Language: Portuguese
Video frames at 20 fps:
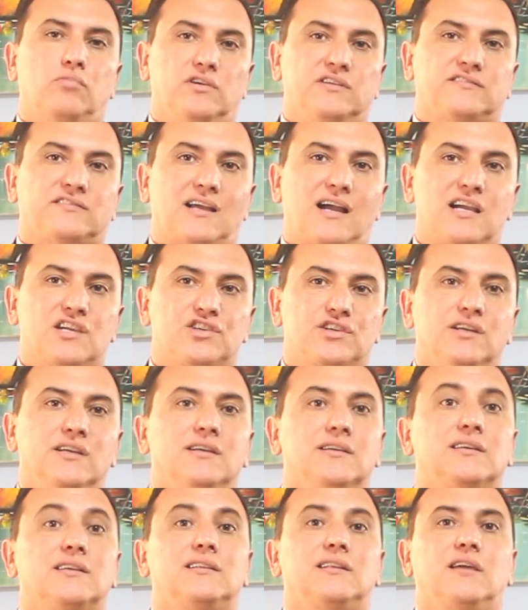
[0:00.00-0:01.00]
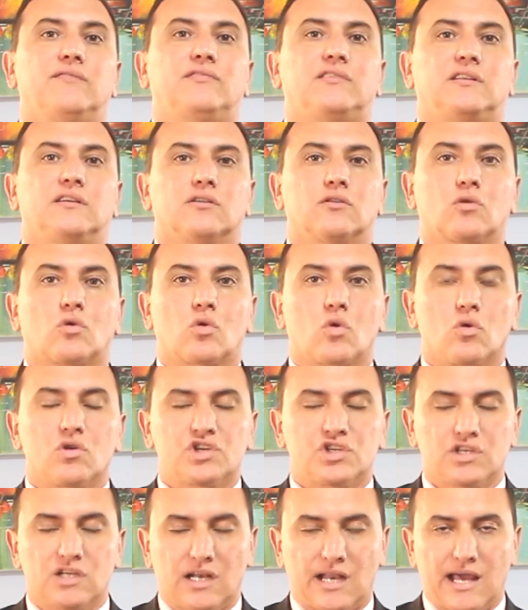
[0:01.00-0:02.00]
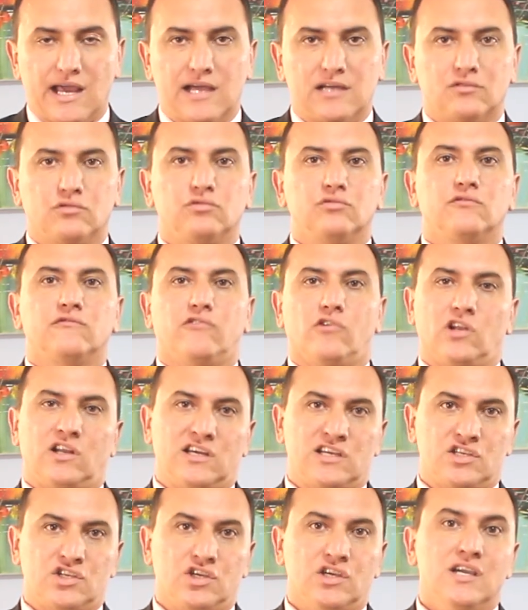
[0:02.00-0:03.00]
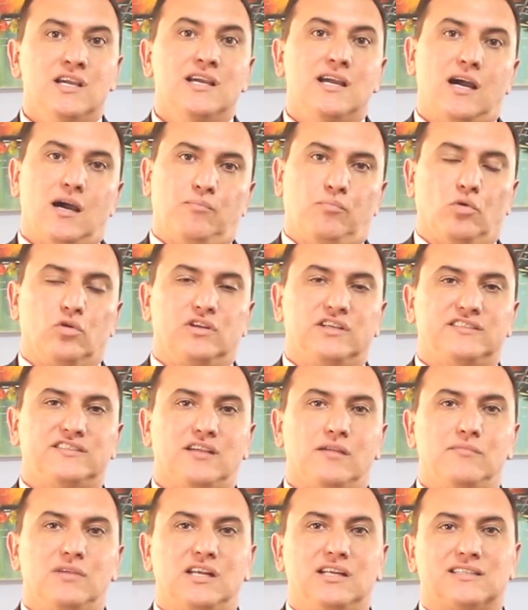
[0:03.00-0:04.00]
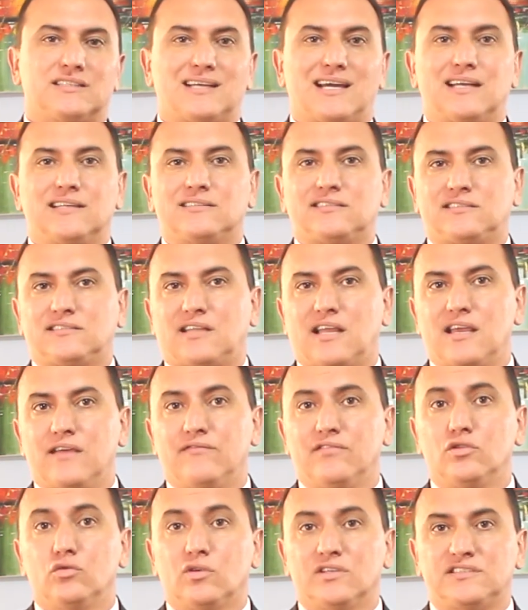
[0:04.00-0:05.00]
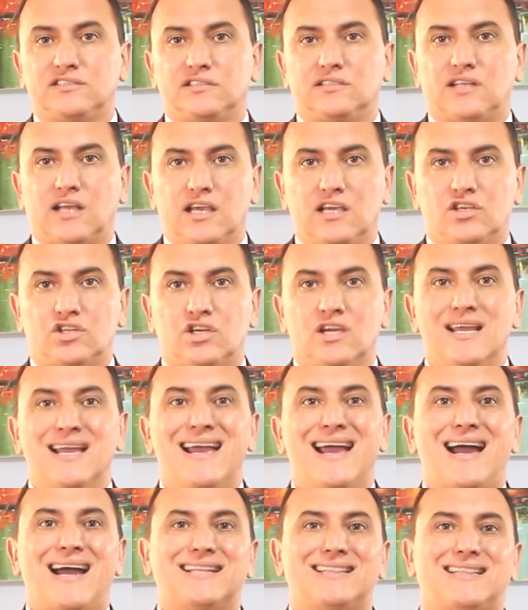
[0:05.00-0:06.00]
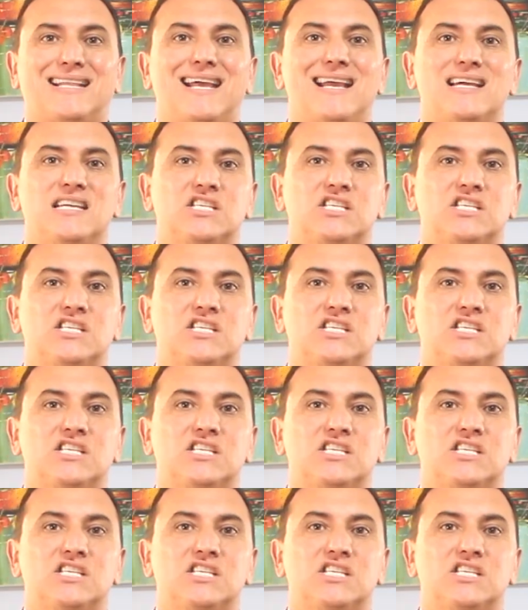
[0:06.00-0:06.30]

pois acha que deve ter cochilado no volante. A polícia militar esteve no acidente até